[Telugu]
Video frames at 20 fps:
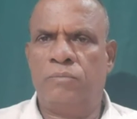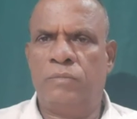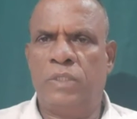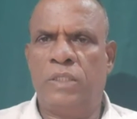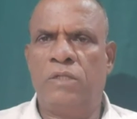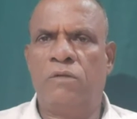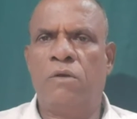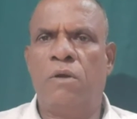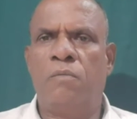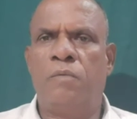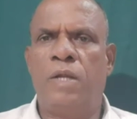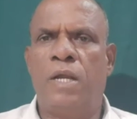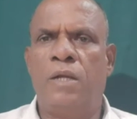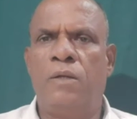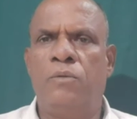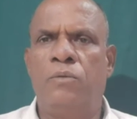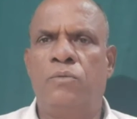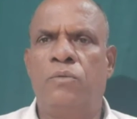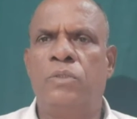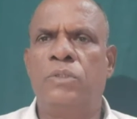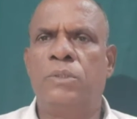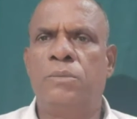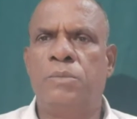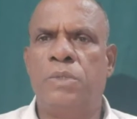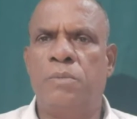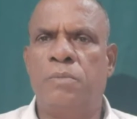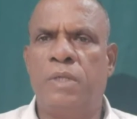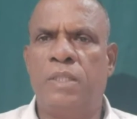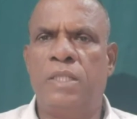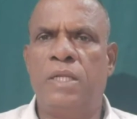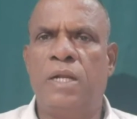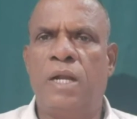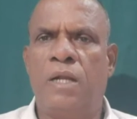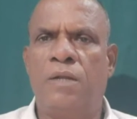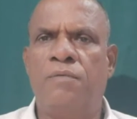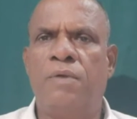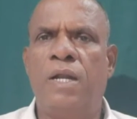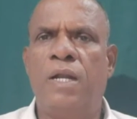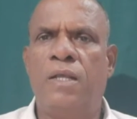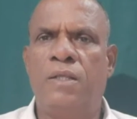చంద్రబాబు నాయుడు కొంచెం ఈ మధ్యన
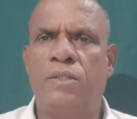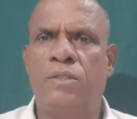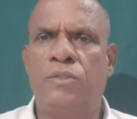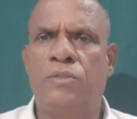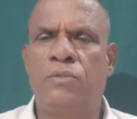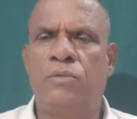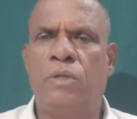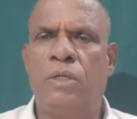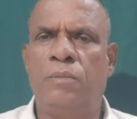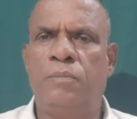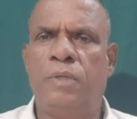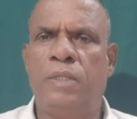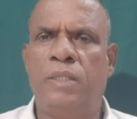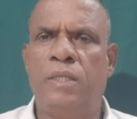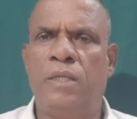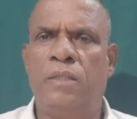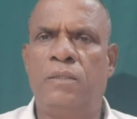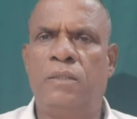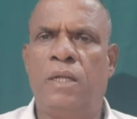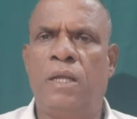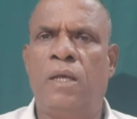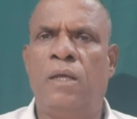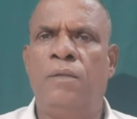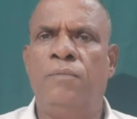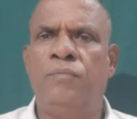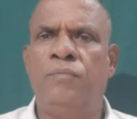అడ్వాంటేజ్ తీసుకొని పెద్ద ఎత్తున